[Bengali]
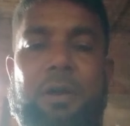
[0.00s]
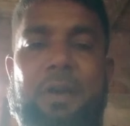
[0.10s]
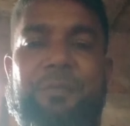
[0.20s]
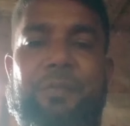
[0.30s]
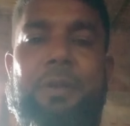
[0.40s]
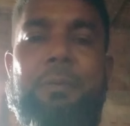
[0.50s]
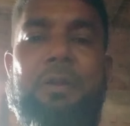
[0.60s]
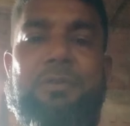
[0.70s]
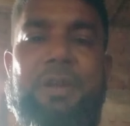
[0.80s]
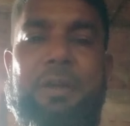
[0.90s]
আপনাদের
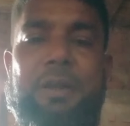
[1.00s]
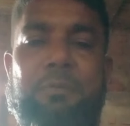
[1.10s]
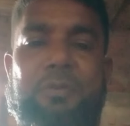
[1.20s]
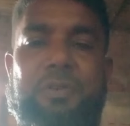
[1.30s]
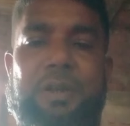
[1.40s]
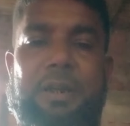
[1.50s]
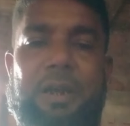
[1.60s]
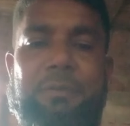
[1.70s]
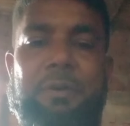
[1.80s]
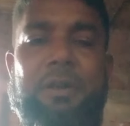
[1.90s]
ভালো চাইলে মন চাইলে
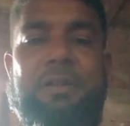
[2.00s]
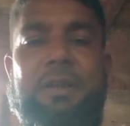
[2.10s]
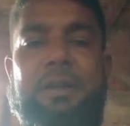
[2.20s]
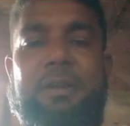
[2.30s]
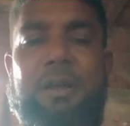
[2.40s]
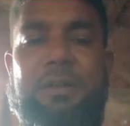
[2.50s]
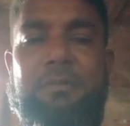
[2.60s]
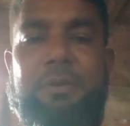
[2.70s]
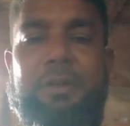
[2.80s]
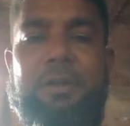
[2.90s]
আসবেন না চাইলে না
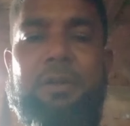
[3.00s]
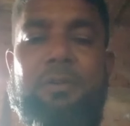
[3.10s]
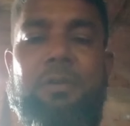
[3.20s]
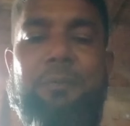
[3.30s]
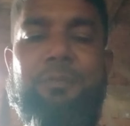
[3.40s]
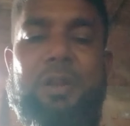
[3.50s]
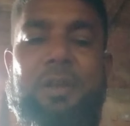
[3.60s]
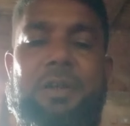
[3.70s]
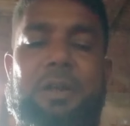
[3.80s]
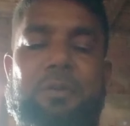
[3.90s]
আসবেন কিন্তু আপনারা
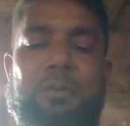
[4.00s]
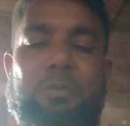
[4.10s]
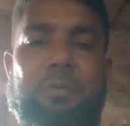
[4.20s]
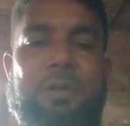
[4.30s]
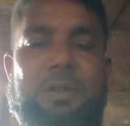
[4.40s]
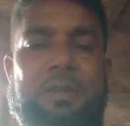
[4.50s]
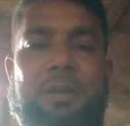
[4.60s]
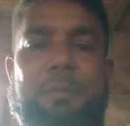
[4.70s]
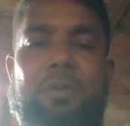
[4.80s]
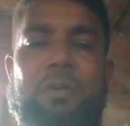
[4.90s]
যে কোনো গুরুর কাছে
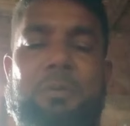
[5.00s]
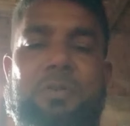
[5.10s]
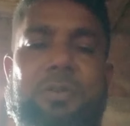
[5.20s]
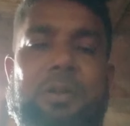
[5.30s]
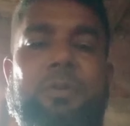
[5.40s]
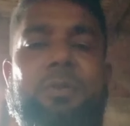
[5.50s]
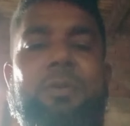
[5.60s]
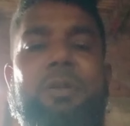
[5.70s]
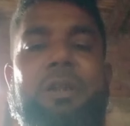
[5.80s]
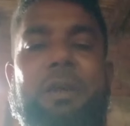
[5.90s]
যাবেন অবশ্যই ধৈর্য
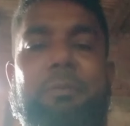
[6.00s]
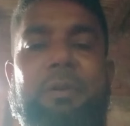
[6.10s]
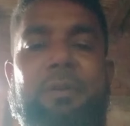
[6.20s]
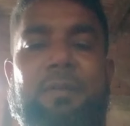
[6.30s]
ধরে থাকবেন